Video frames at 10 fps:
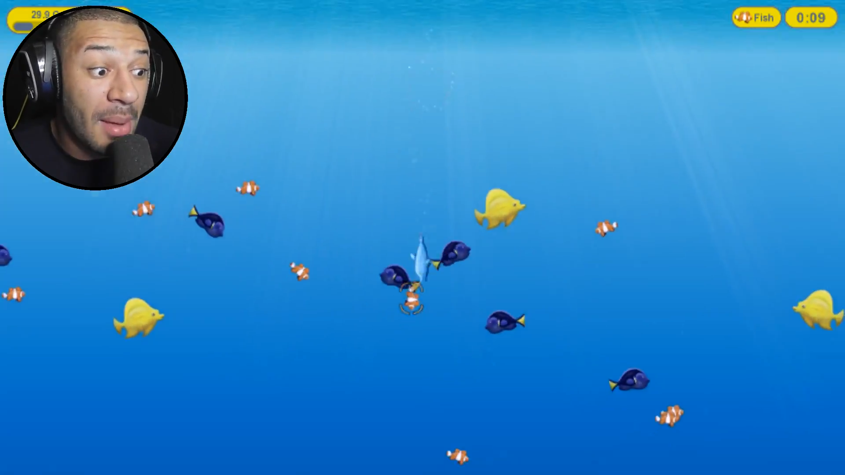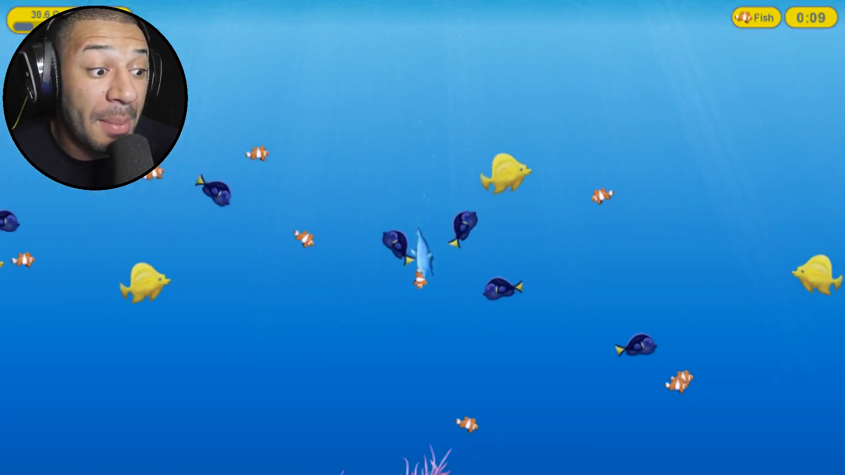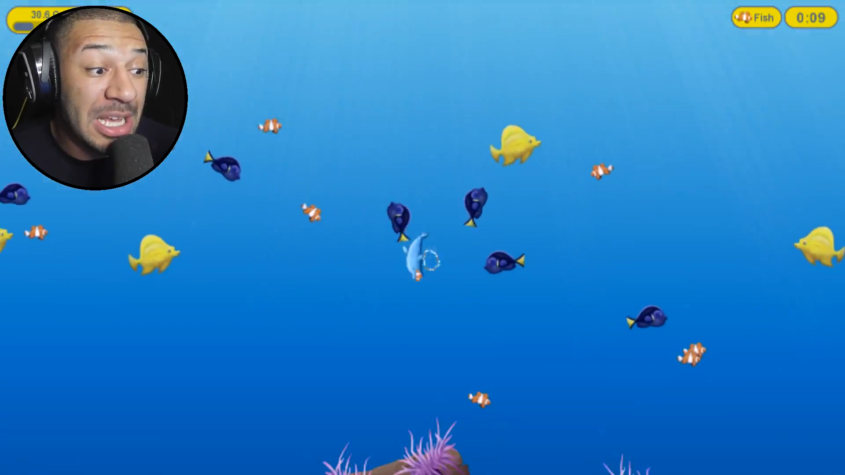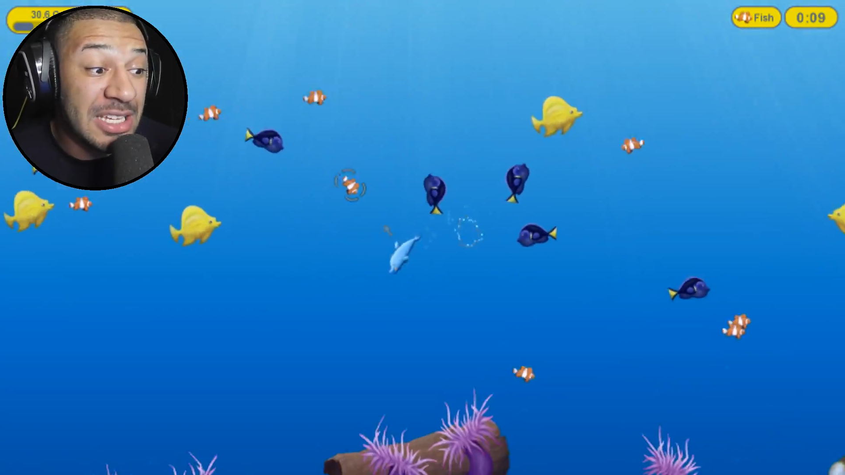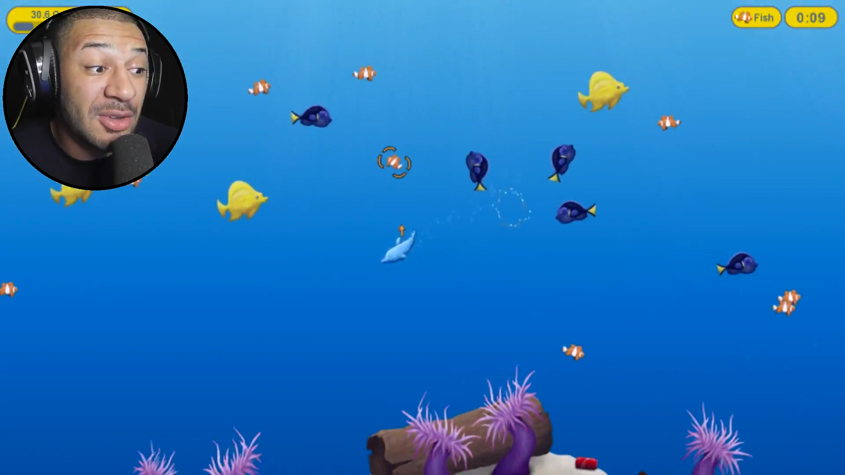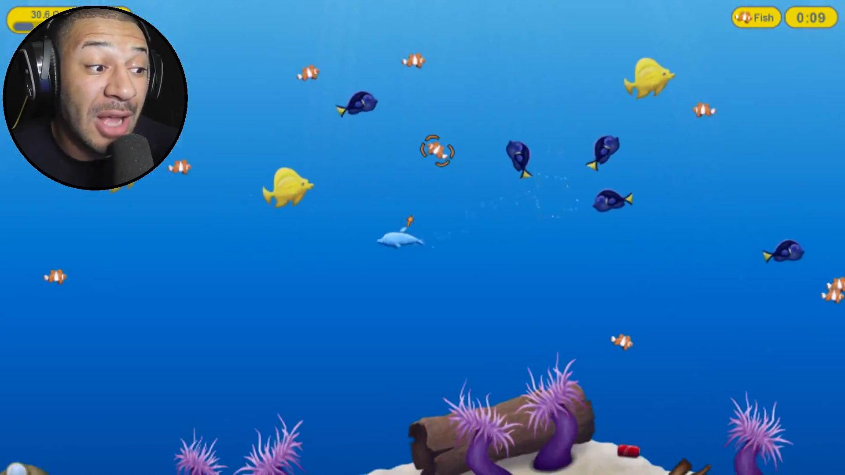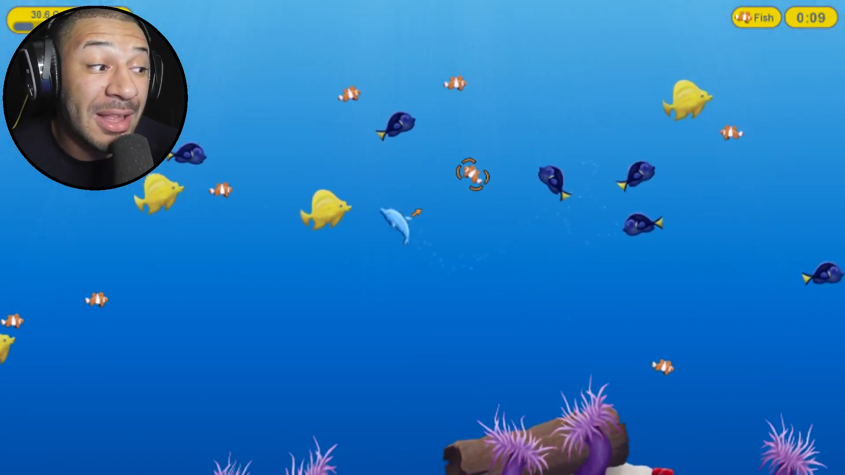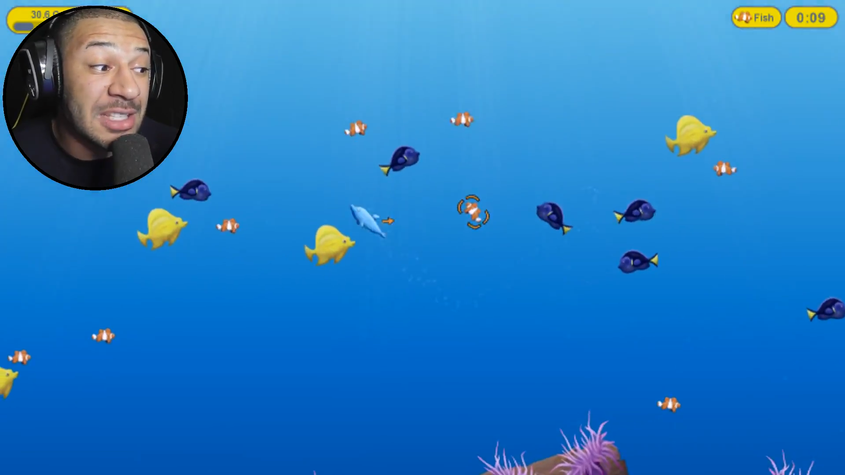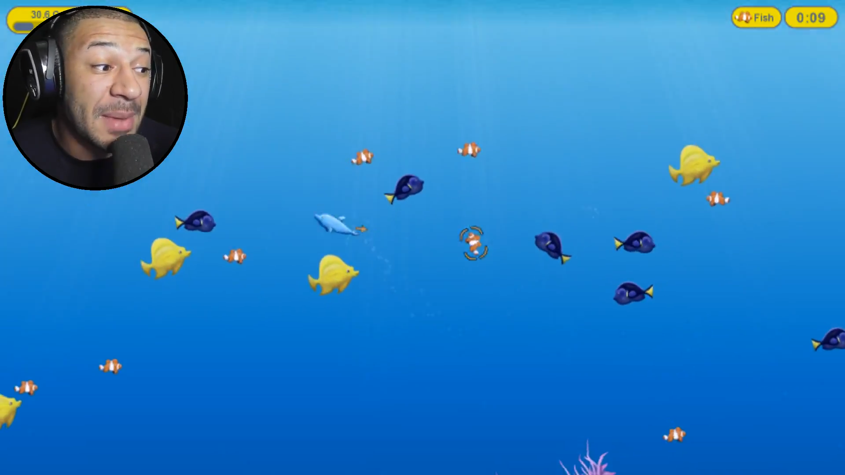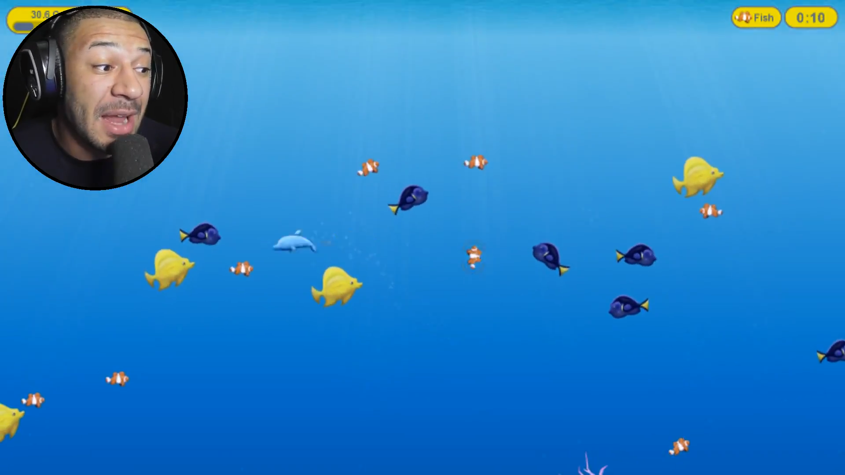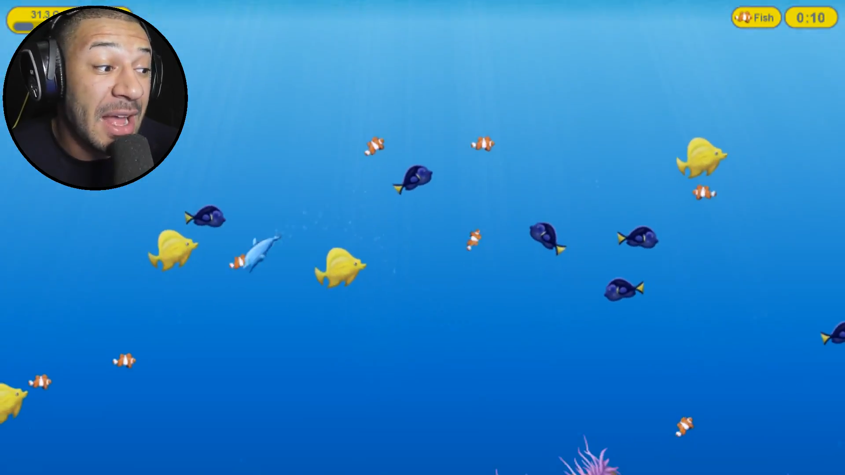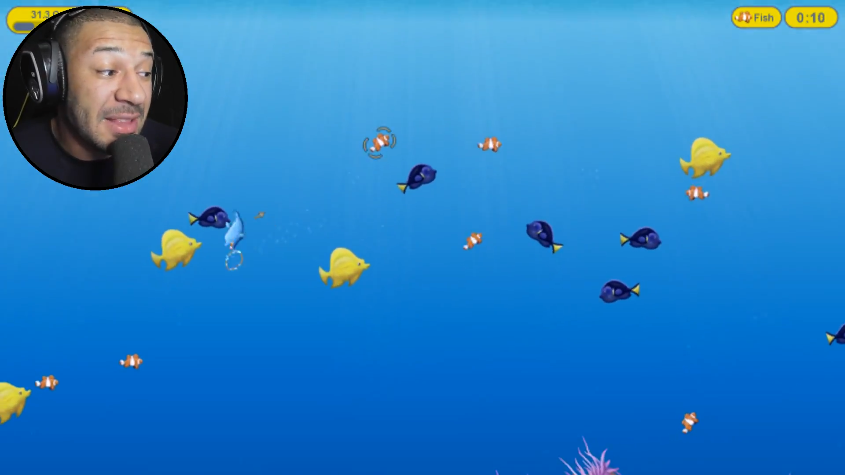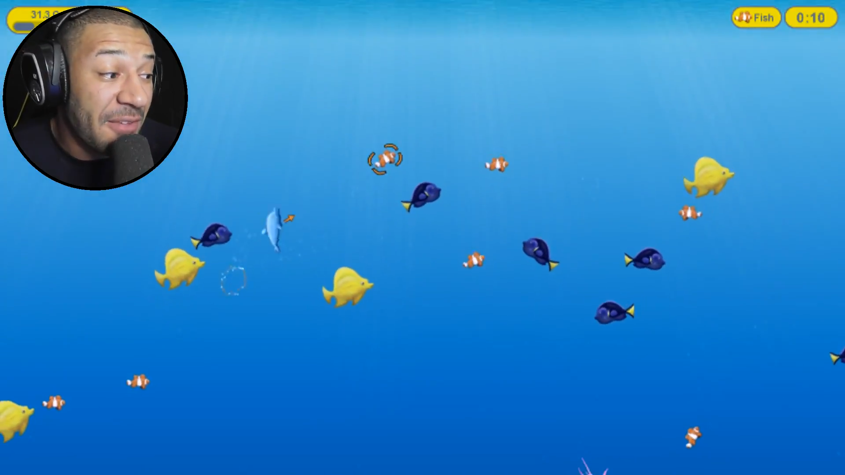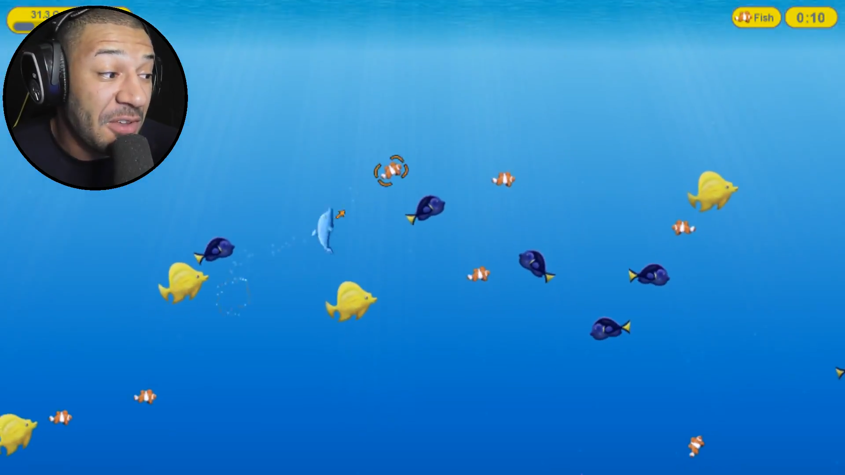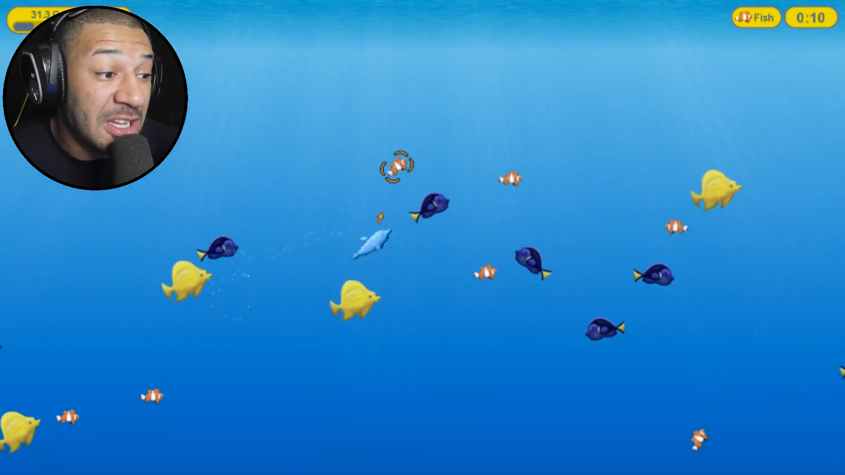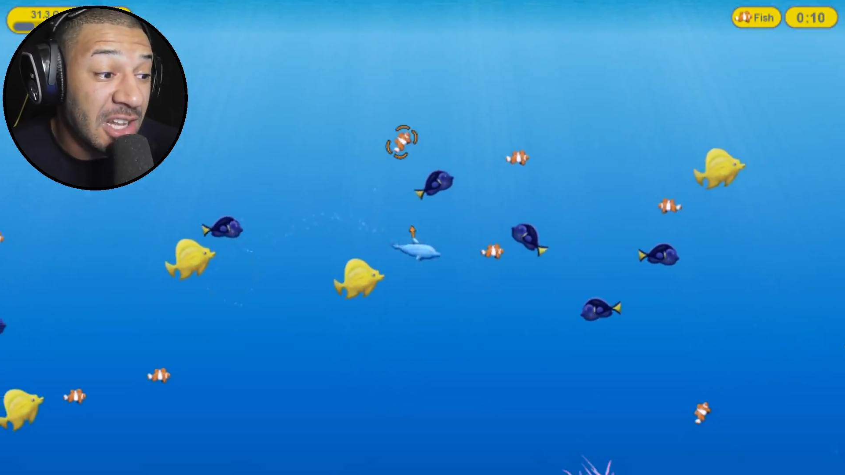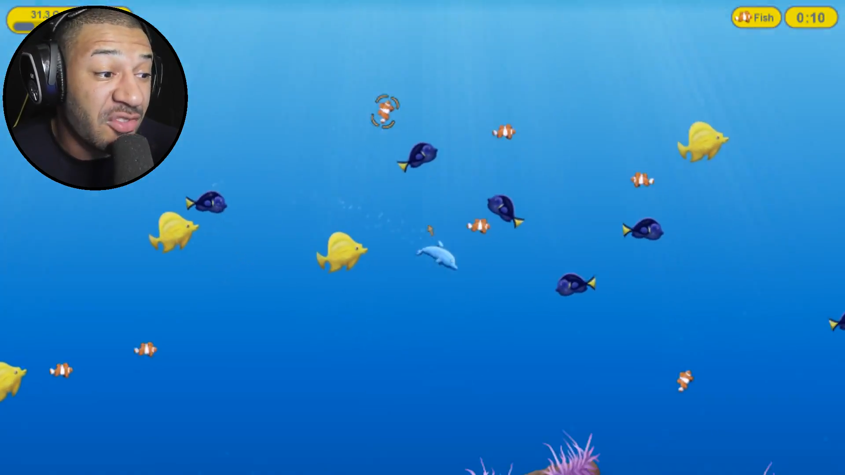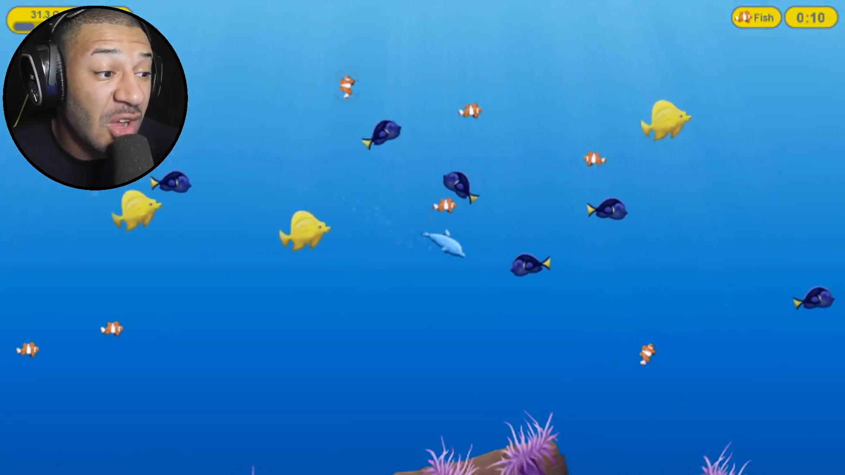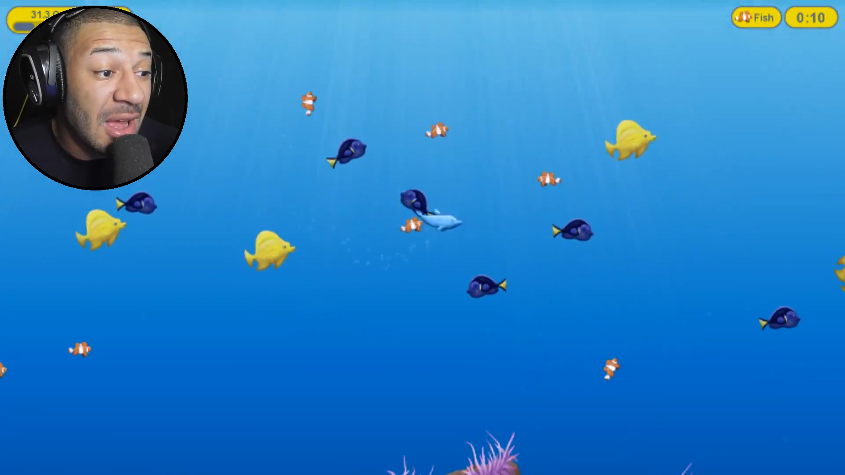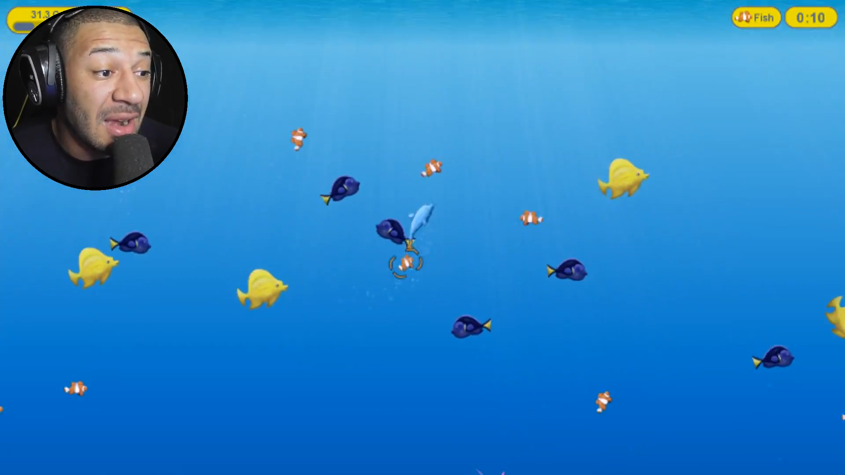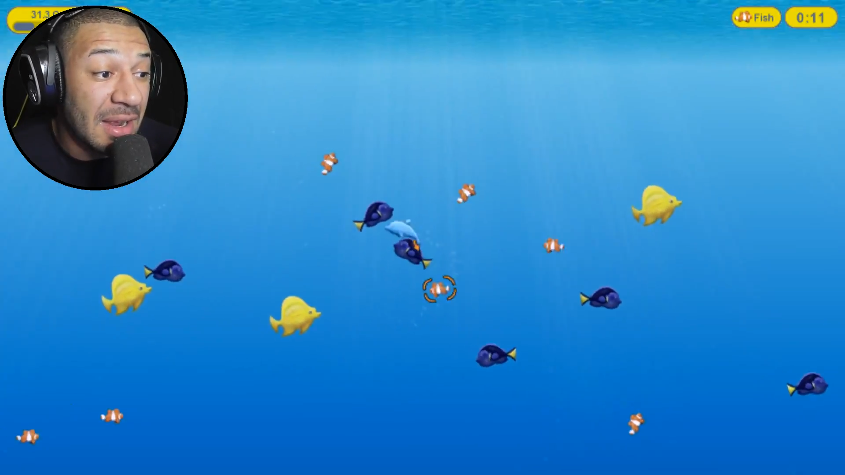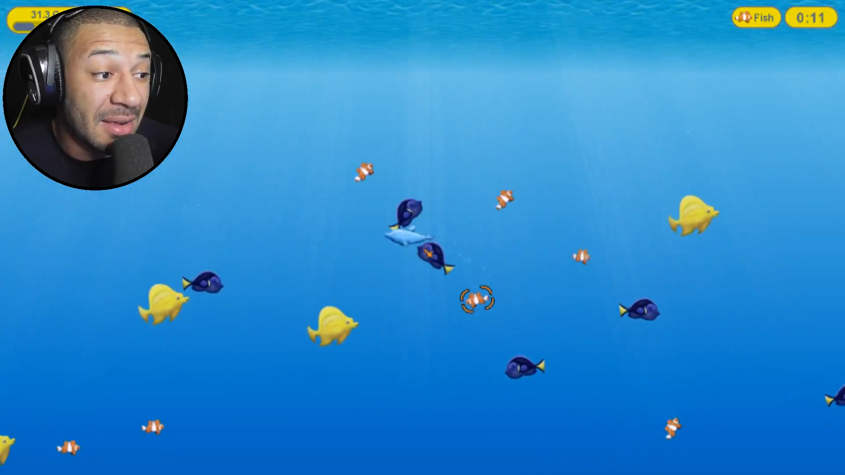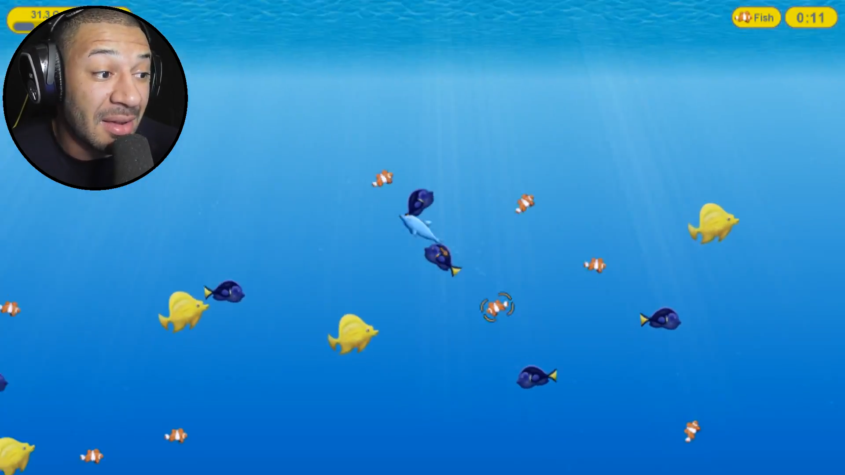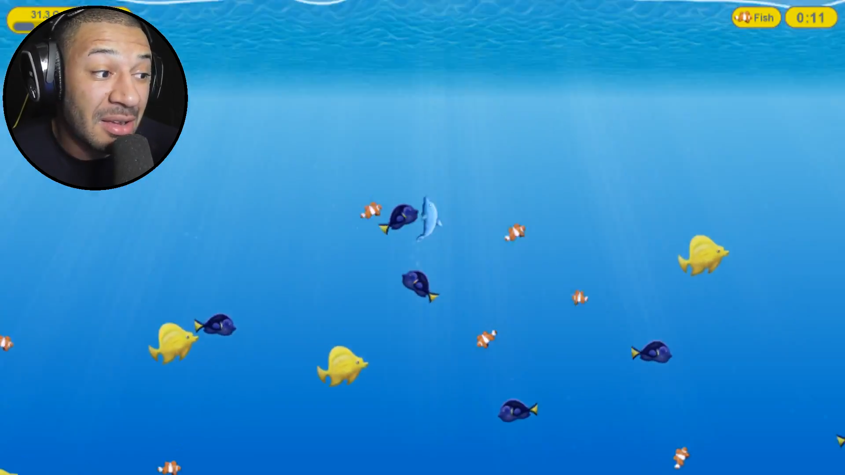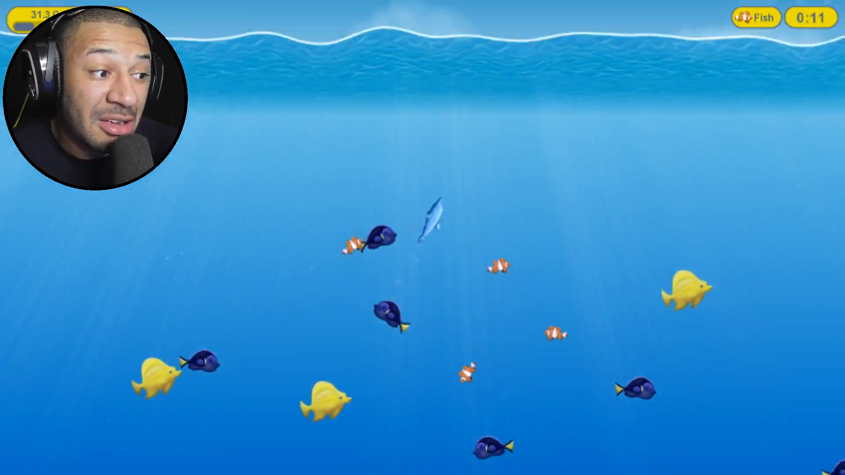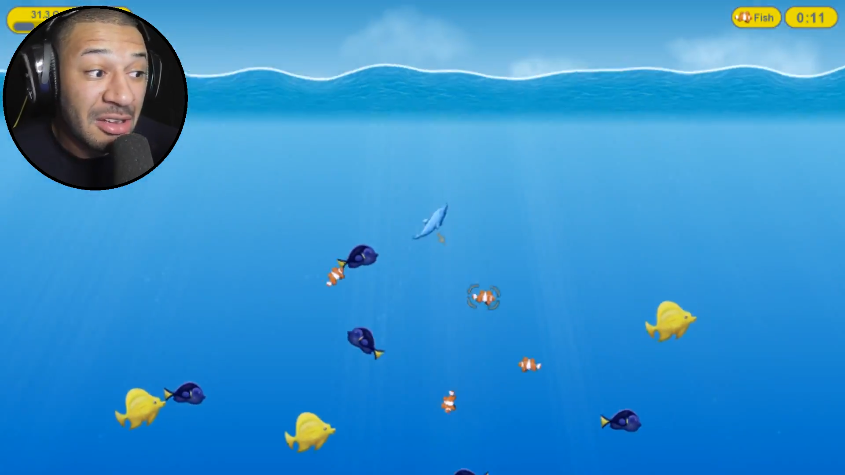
aber ich kann jetzt meine Hand dafür nicht ins Feuer legen.